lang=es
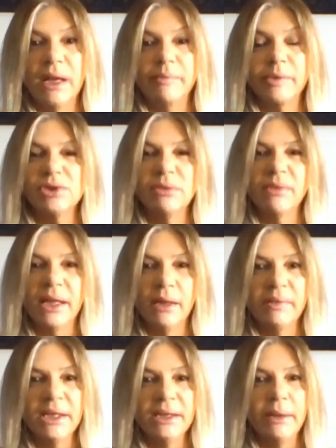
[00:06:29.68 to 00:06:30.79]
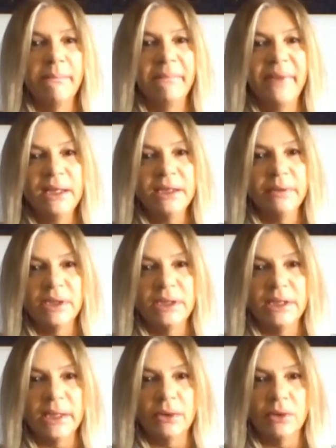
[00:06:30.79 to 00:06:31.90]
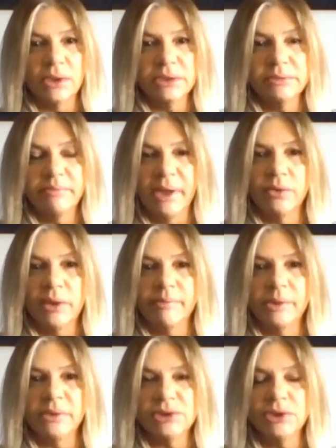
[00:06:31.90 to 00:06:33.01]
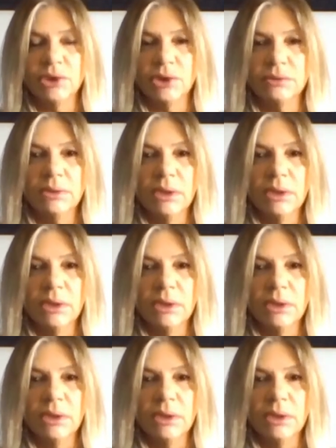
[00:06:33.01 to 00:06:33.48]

aproximadamente 20 ventiladores para una población